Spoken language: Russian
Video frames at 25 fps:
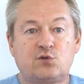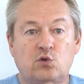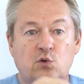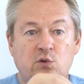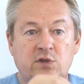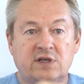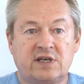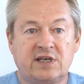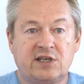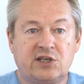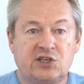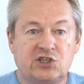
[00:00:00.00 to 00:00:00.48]
в
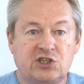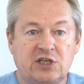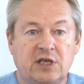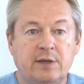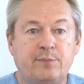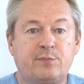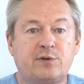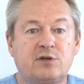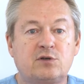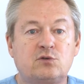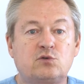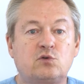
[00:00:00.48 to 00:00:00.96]
тонкой
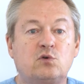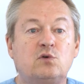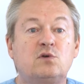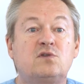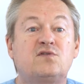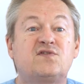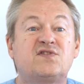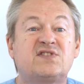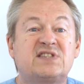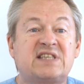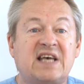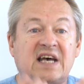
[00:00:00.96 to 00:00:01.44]
кишке
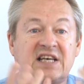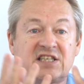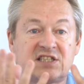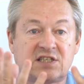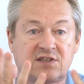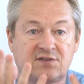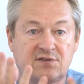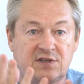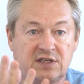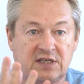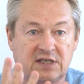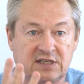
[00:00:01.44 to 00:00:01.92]
происходит
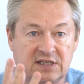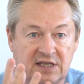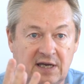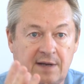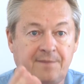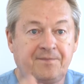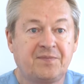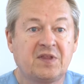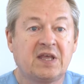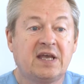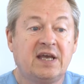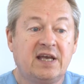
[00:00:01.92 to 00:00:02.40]
всасывание
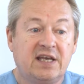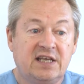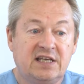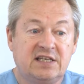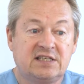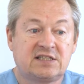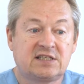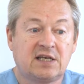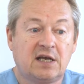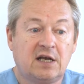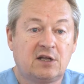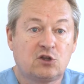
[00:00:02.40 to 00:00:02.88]
да,
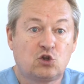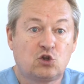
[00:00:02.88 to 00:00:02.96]
из